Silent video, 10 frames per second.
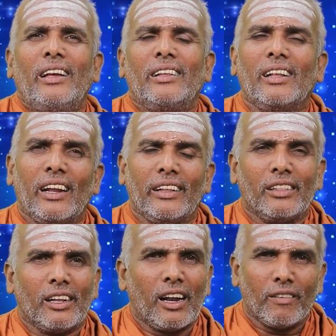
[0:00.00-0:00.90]
இதில்
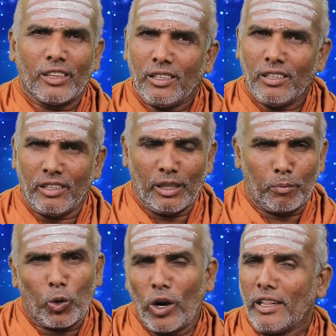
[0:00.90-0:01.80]
இந்த நான் வந்து இந்த
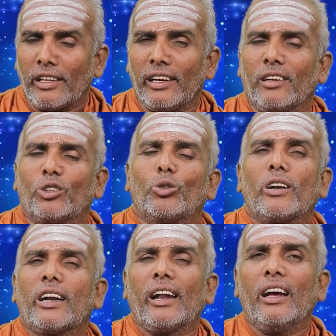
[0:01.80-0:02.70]
புராணத்தை
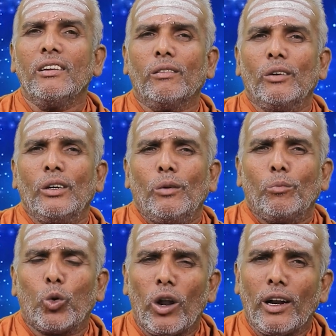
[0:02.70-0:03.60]
சொல்கிறேன்னா
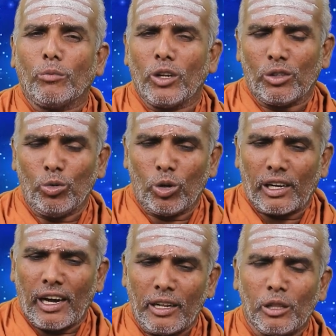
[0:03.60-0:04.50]
புராணங்கிறது ஒரு
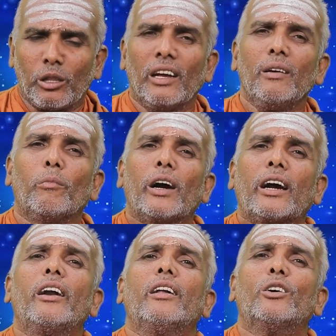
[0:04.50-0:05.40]
கருத்தை
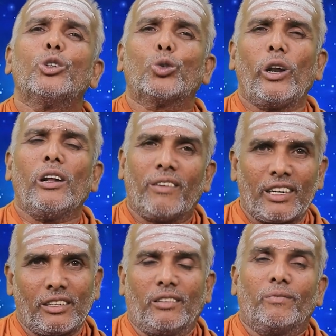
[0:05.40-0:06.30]
மக்களுக்கு சொல்ல
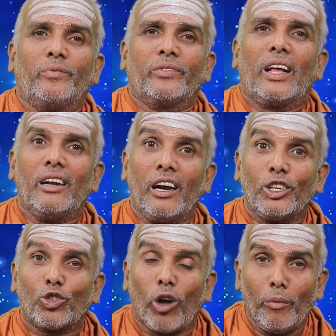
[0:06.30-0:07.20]
வருது
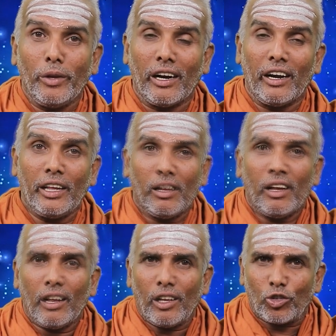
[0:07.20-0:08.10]
அதனால் சுவாமிகளை
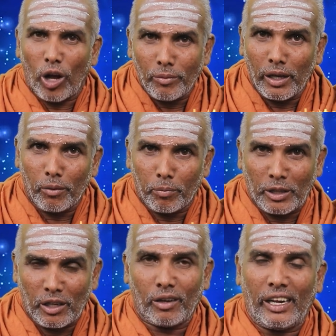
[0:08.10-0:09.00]
சுவாமியை
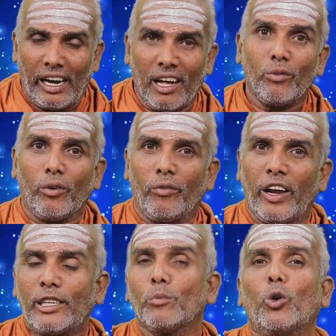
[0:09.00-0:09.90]
பற்றின எல்லாரும்
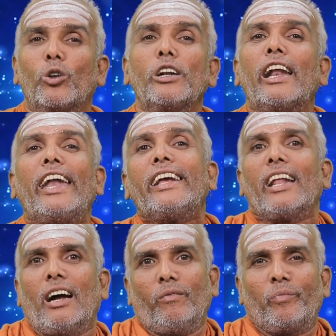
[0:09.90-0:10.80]
வேஷம் போட்டு நடிக்கிறா